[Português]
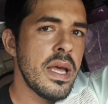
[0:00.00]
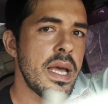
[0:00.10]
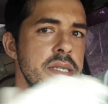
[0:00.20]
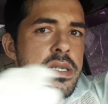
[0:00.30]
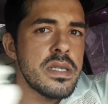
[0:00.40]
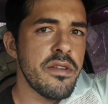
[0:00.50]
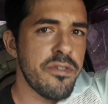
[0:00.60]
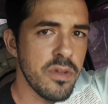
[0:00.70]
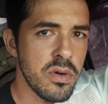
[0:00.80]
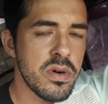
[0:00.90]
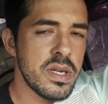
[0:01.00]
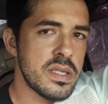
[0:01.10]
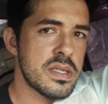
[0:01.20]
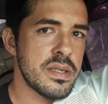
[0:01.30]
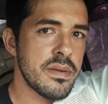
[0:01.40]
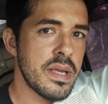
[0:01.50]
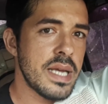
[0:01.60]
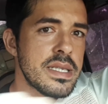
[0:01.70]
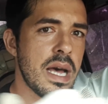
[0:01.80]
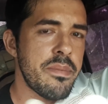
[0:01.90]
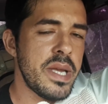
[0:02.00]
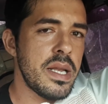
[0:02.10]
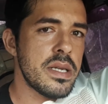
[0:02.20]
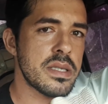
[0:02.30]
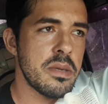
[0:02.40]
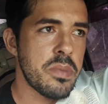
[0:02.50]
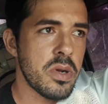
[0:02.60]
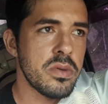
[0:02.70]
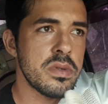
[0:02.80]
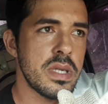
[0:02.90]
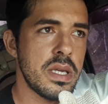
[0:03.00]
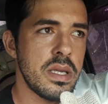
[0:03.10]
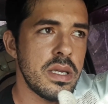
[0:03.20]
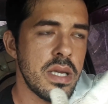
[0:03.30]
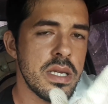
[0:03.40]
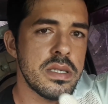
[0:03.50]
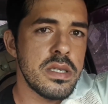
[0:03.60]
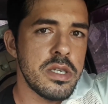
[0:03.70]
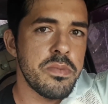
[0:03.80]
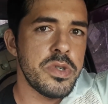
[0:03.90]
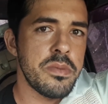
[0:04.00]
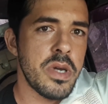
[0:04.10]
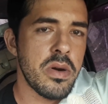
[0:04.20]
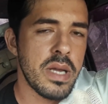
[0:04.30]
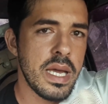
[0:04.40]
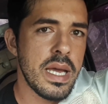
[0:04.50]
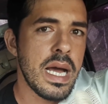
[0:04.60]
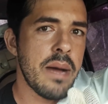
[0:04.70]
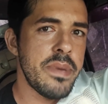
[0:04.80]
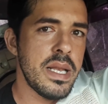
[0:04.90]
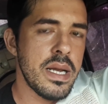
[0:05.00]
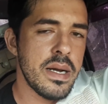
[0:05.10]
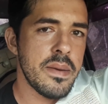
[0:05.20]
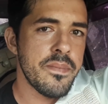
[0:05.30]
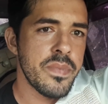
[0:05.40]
Existem flores que as abelhas que produzem esse tipo de mel, que é abelha,